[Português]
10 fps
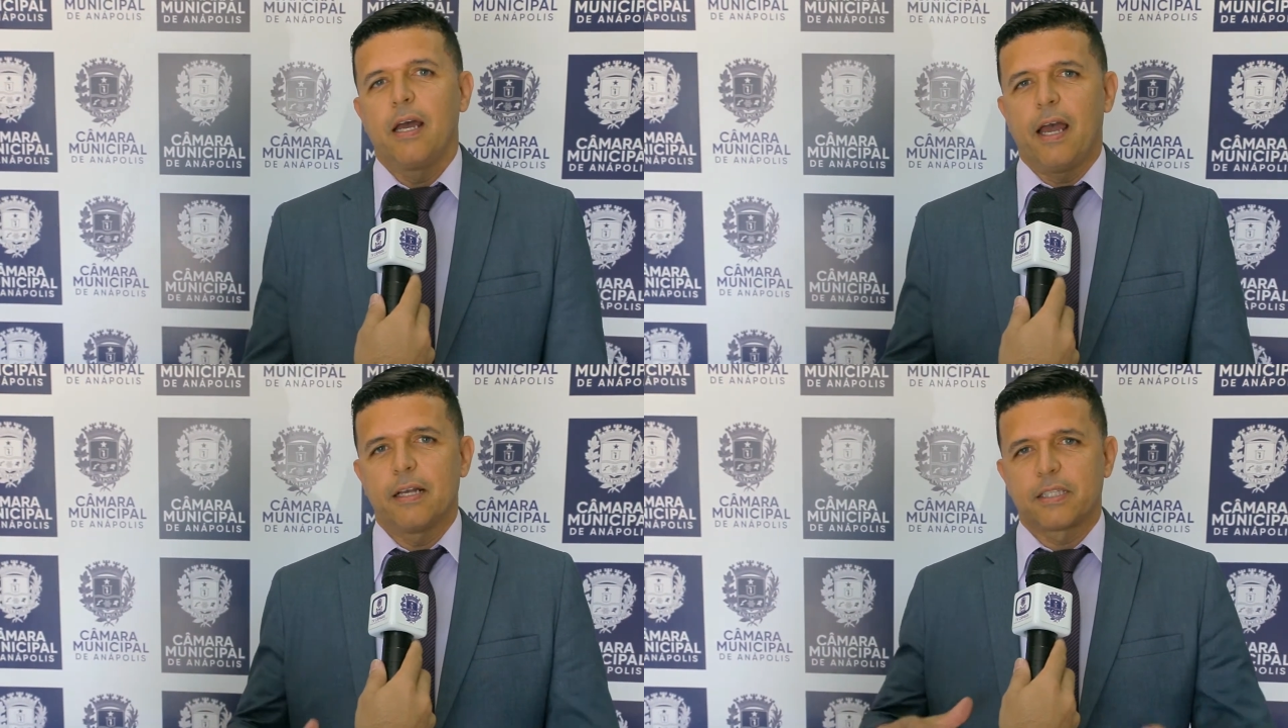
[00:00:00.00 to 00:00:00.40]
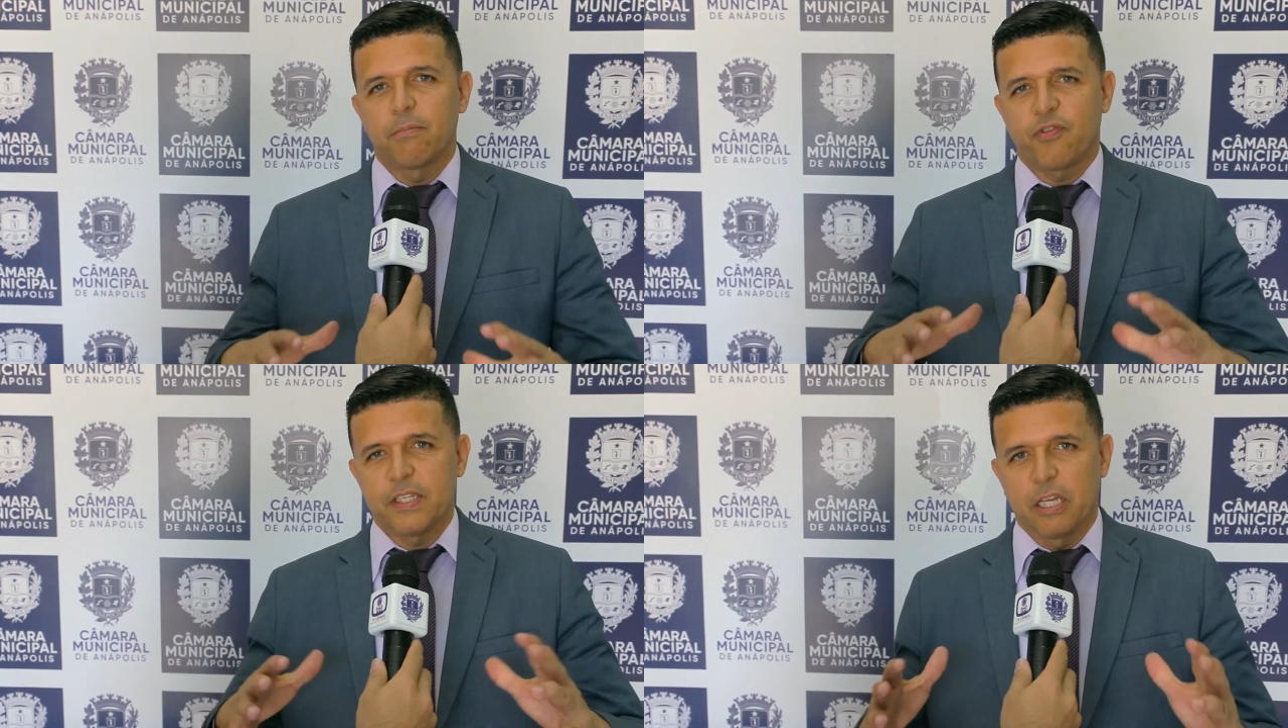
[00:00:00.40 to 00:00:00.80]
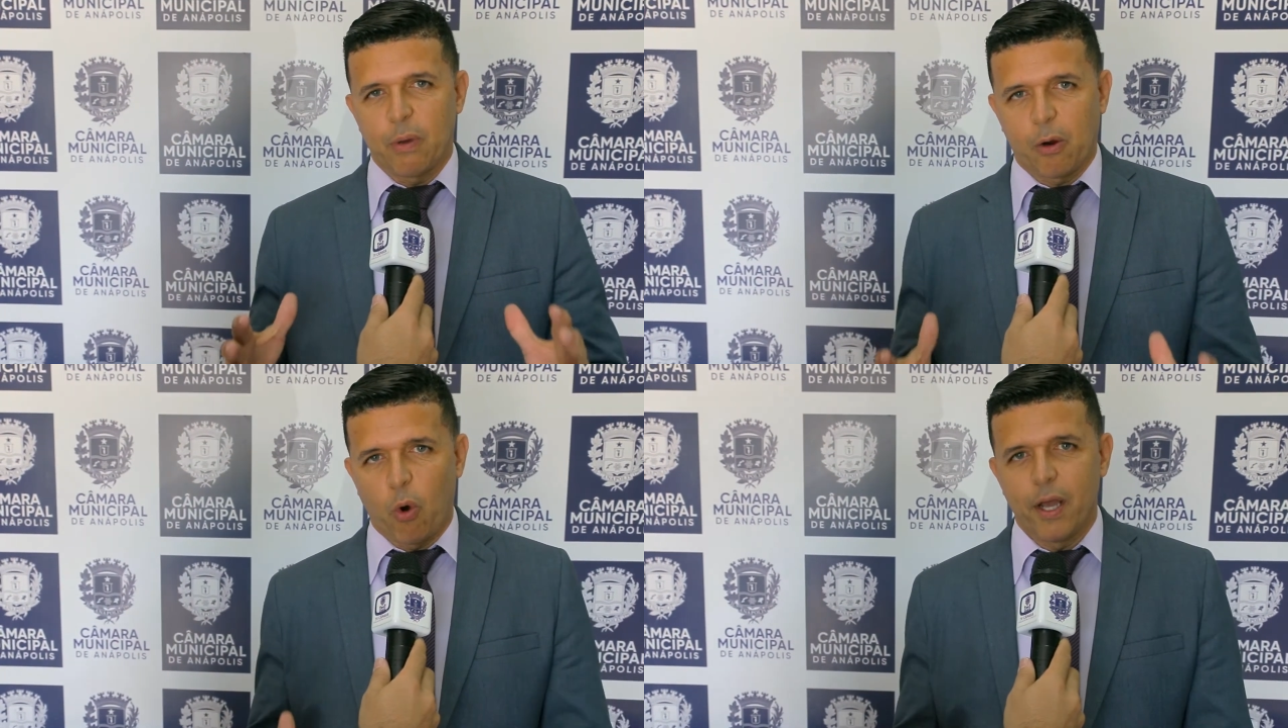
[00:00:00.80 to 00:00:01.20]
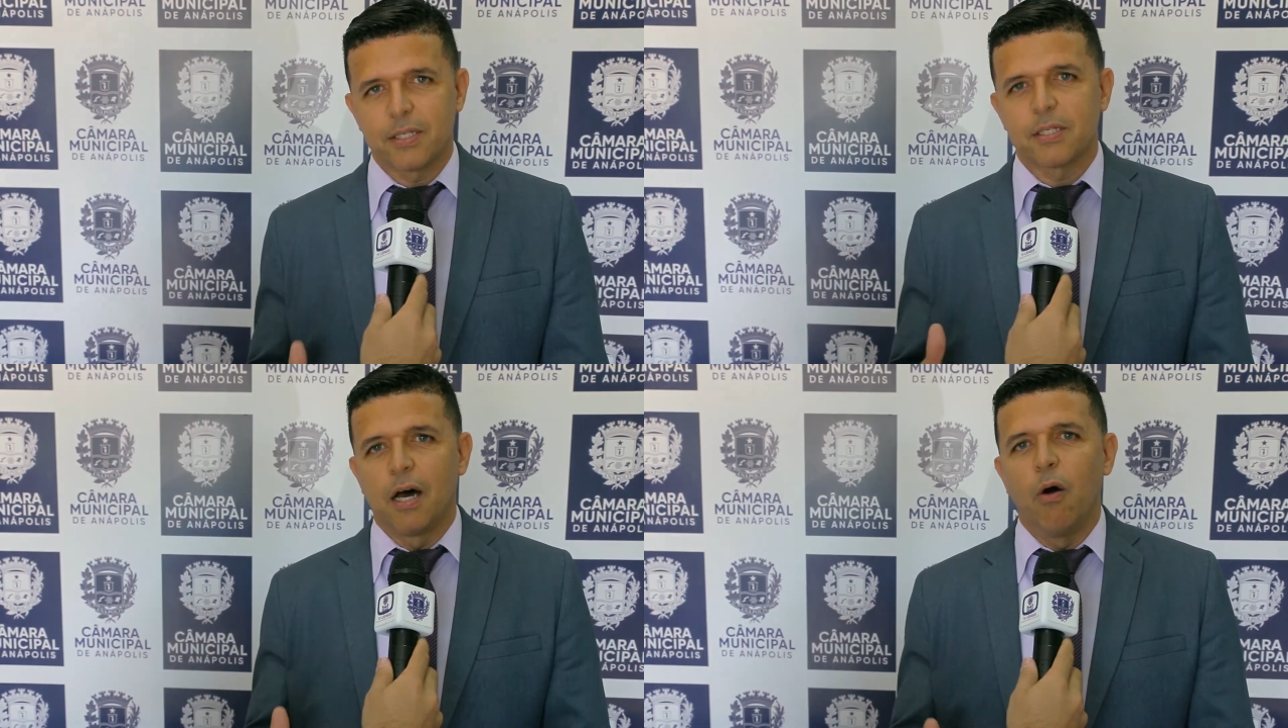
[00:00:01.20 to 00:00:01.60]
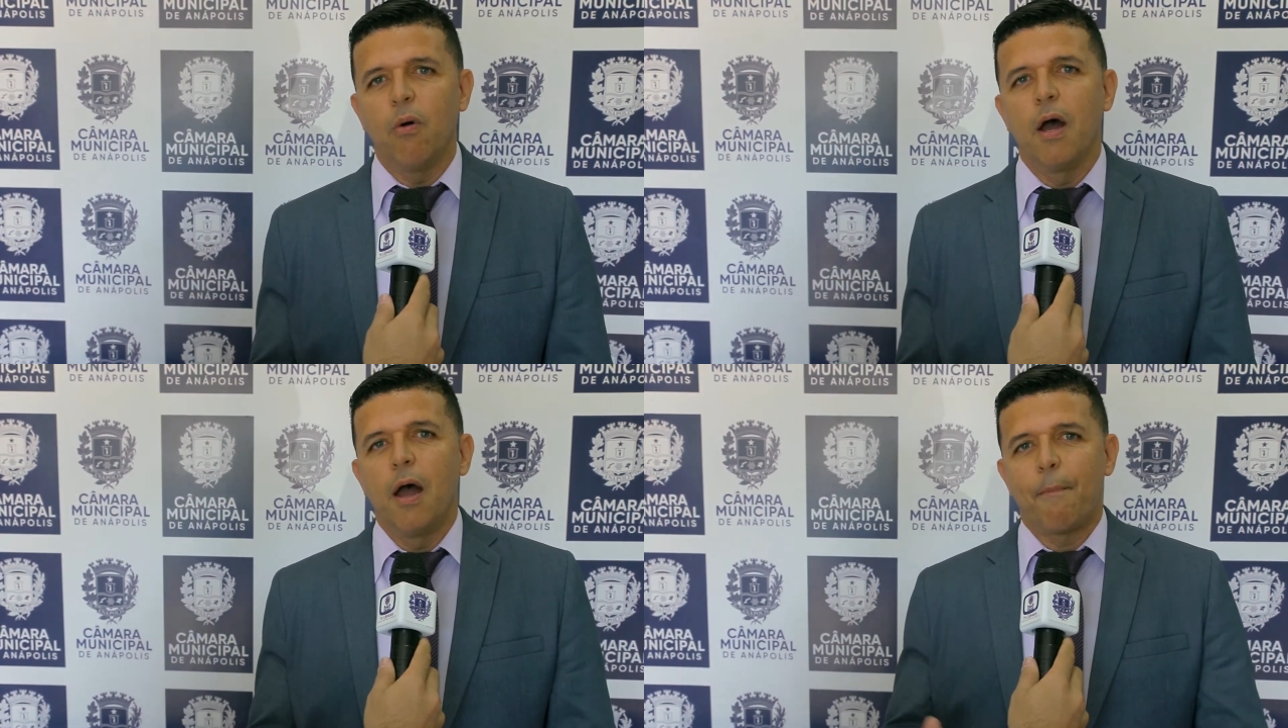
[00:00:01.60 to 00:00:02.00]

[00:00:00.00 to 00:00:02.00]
É, estamos fazendo uma correção